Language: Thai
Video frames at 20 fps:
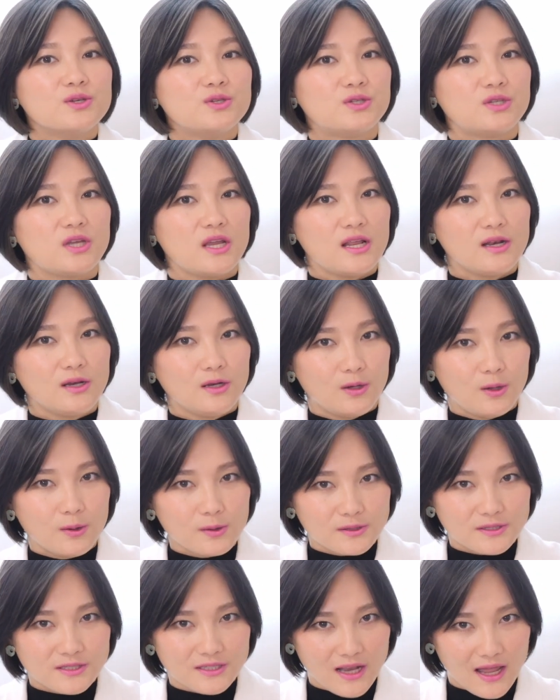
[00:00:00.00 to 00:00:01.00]
she
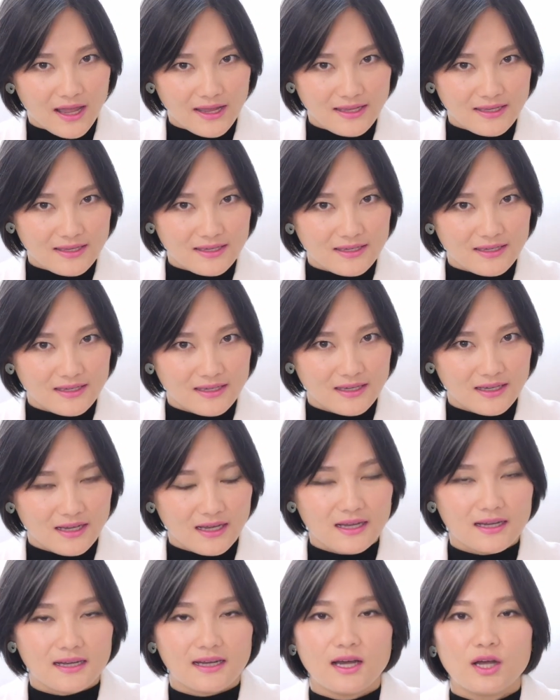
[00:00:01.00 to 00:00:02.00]
looks like
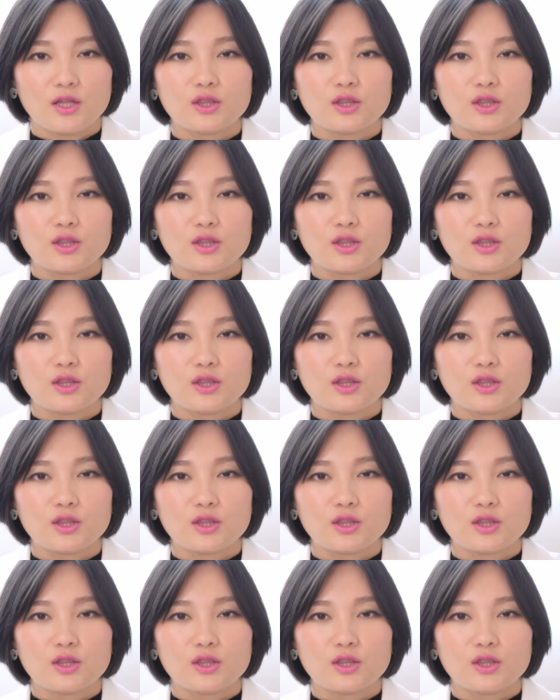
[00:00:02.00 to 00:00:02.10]
เออ